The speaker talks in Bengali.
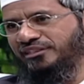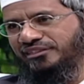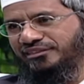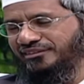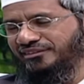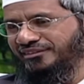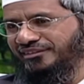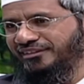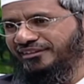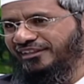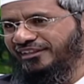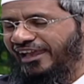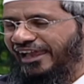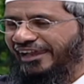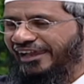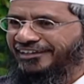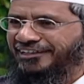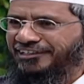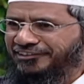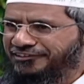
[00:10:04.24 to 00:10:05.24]
বিশ্বে
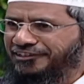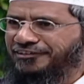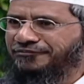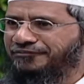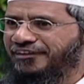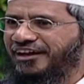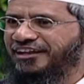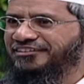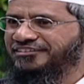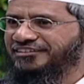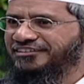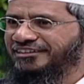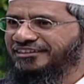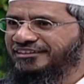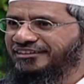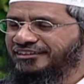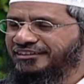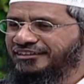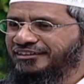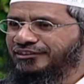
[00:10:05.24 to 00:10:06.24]
রোজা রাখলে দিনে
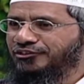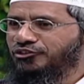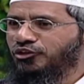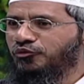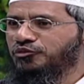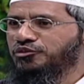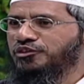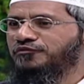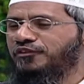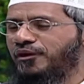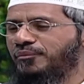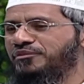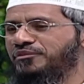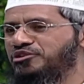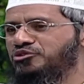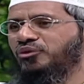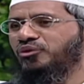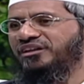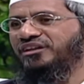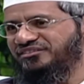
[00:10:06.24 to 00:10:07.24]
অন্তত দুবার
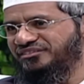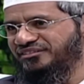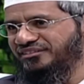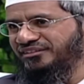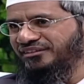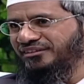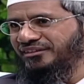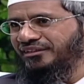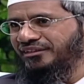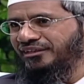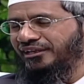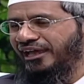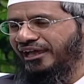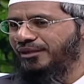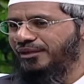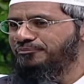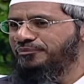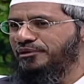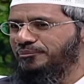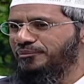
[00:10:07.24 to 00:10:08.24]
পরিবারের সাথে থাকবেন
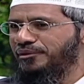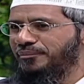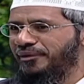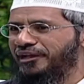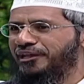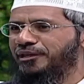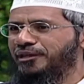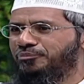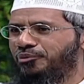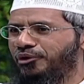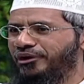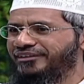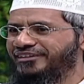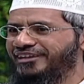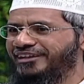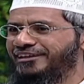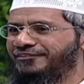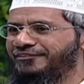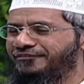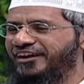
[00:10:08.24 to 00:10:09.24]
আর আপনারা চেষ্টা
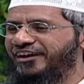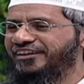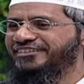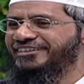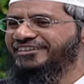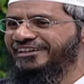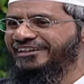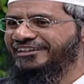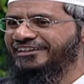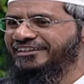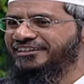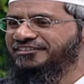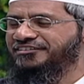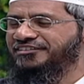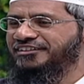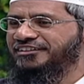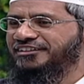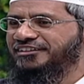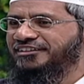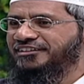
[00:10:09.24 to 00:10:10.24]
করবেন রোজা রাখলে
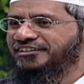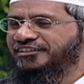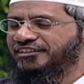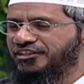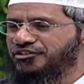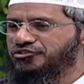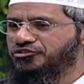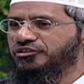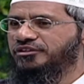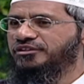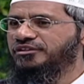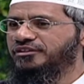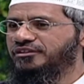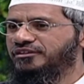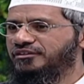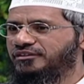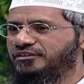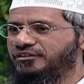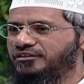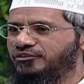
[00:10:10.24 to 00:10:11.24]
অন্তত সাহারিটা
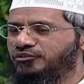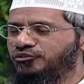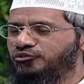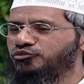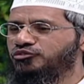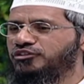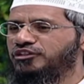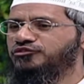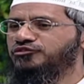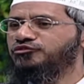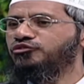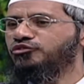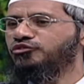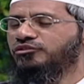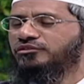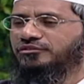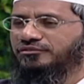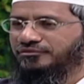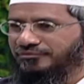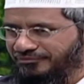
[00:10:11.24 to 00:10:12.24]
করবেন
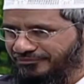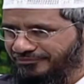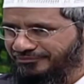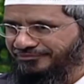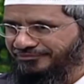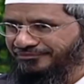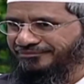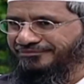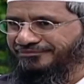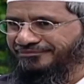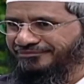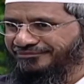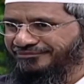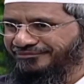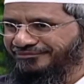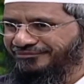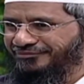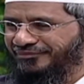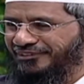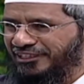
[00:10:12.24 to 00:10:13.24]
আপনারা
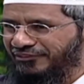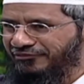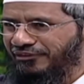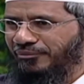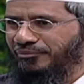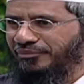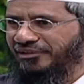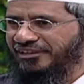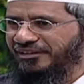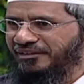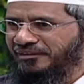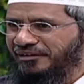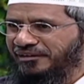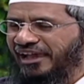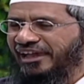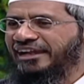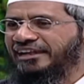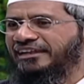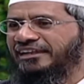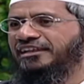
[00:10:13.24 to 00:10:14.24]
পরিবারের সাথে
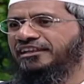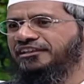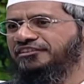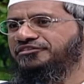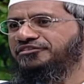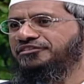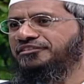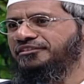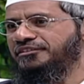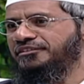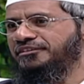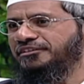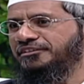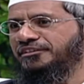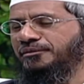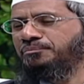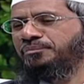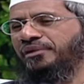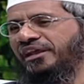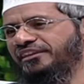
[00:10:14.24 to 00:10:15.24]
আর রোজা ভাঙার
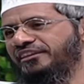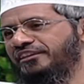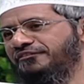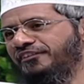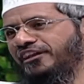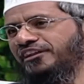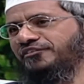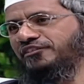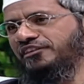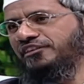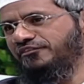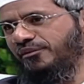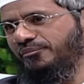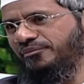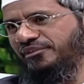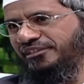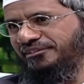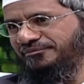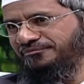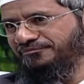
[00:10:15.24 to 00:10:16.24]
সময় পরিবারের সাথে
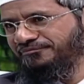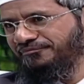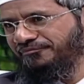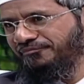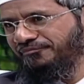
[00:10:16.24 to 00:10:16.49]
ইফতার করবেন